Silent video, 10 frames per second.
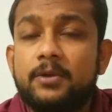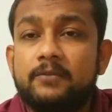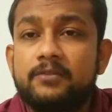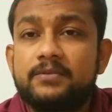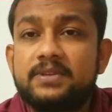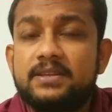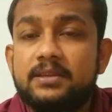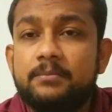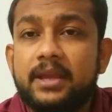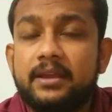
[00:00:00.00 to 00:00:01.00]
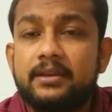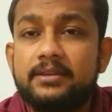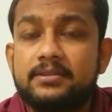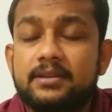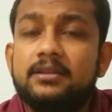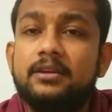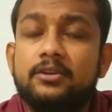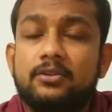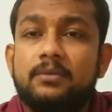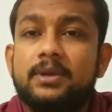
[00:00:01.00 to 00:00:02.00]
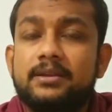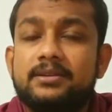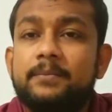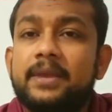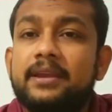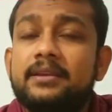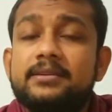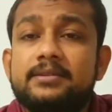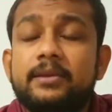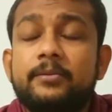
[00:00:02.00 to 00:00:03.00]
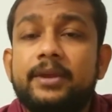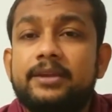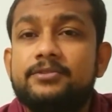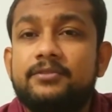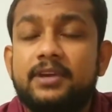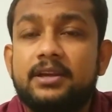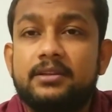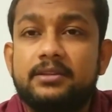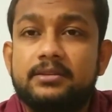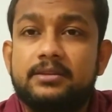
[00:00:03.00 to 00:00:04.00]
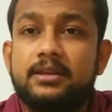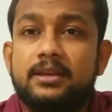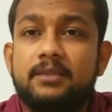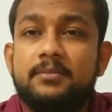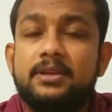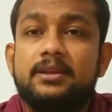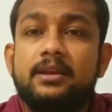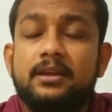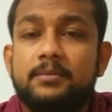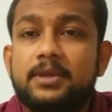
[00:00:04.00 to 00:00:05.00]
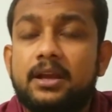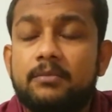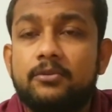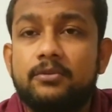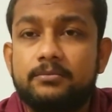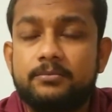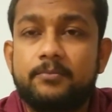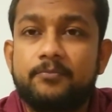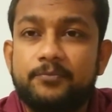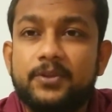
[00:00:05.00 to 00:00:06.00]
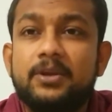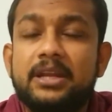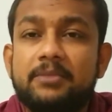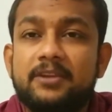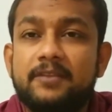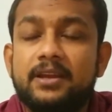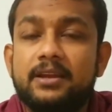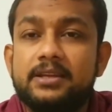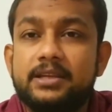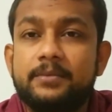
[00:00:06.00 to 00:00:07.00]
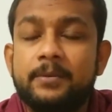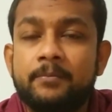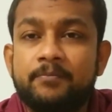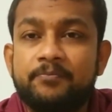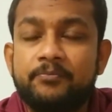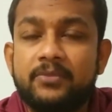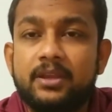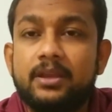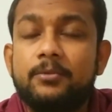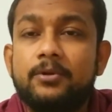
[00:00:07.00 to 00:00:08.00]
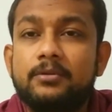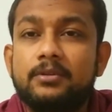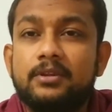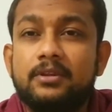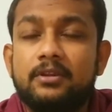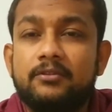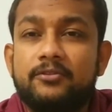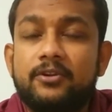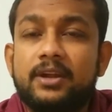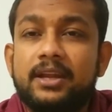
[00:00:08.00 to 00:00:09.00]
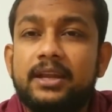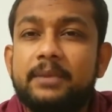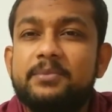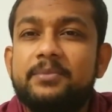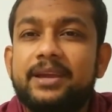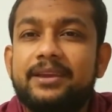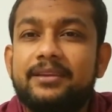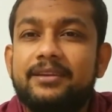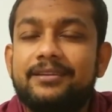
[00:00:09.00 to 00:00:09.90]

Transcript: পারফরমেন্স দিচ্ছে ম্যাক অ্যালিস্টার তো আমার কাছে ম্যাক অ্যালিস্টার এবং এনজো ফার্নান্দেসকে এই মিডিলে আমি রাখবো হোল্ডিং মিডফিল্ডার হিসাবে এবং ফ্রন্টে লেফট ব্যাকে